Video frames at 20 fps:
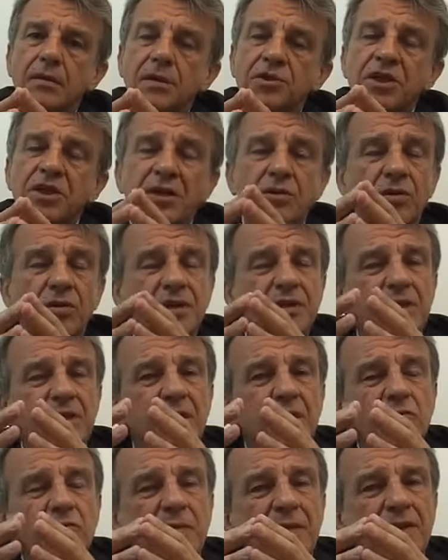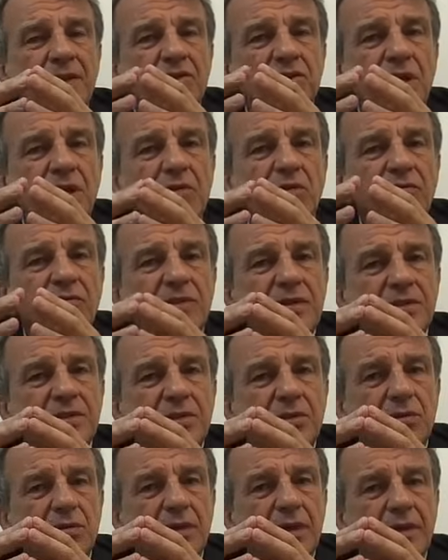Certo che se nella tua mente c'è la
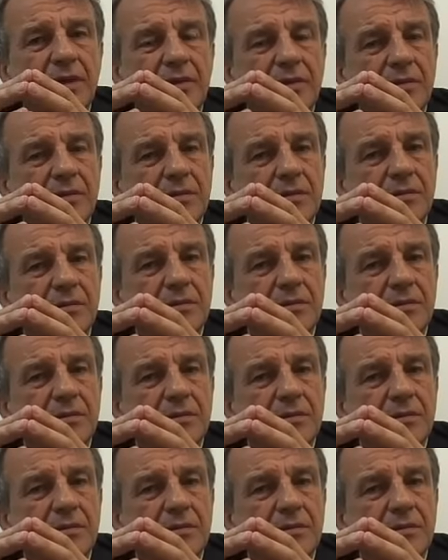convinzione